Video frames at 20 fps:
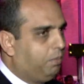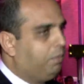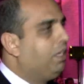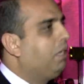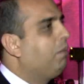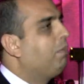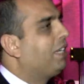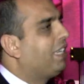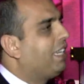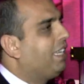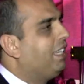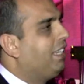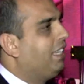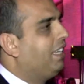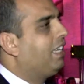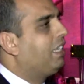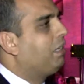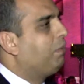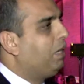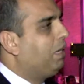من المكان
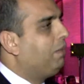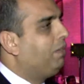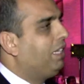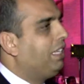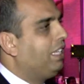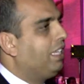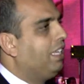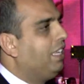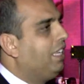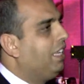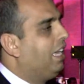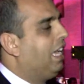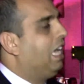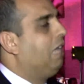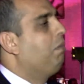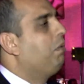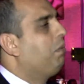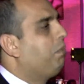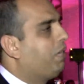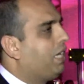اللي انا معمل
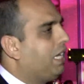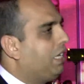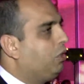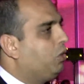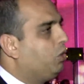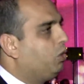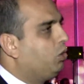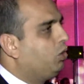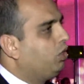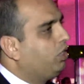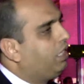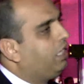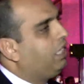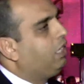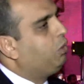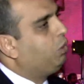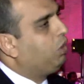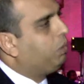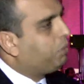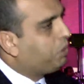هل بامكاني
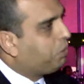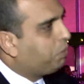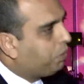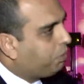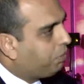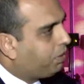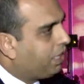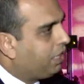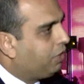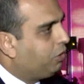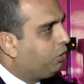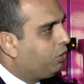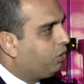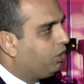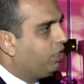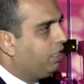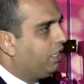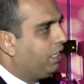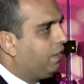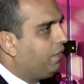اخذها ولا مش بامكاني
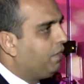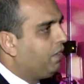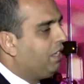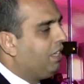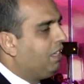اخذها